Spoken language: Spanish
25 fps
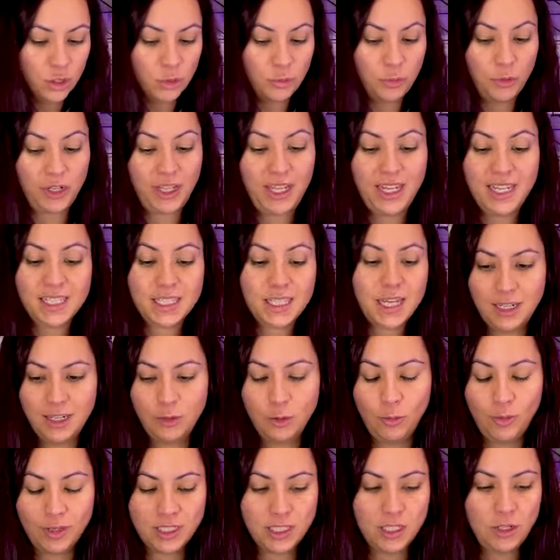Porque es
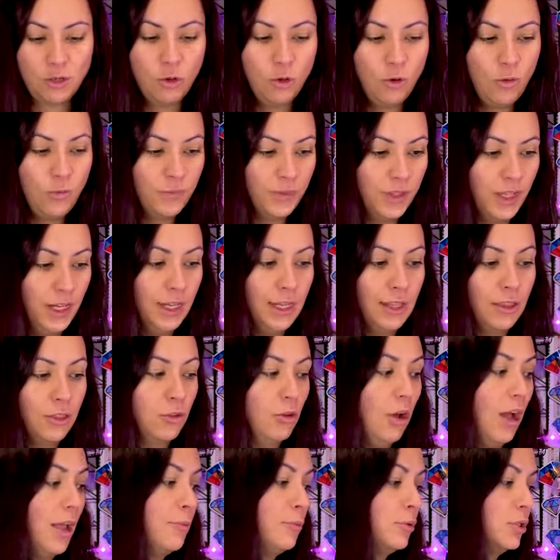lo básico del
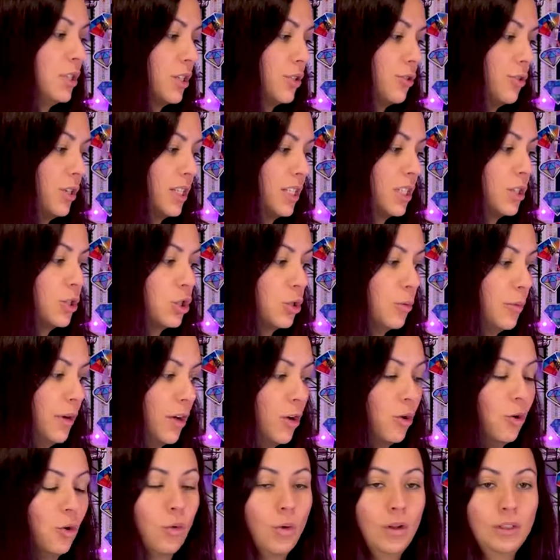lienzo. Hay muchas zonas en sombra,
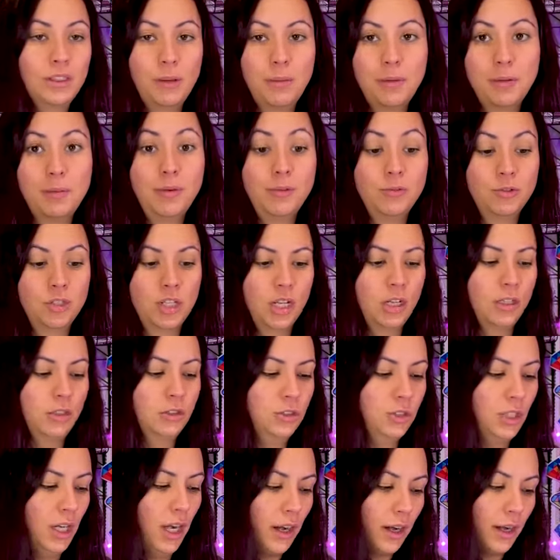con lo cual también vamos a
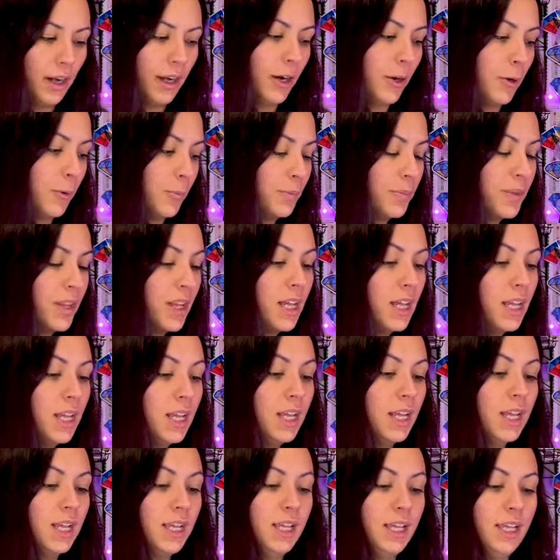encontrar negro.
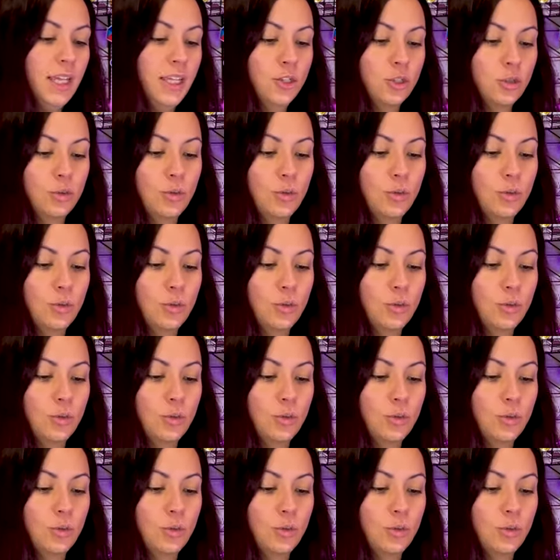Y os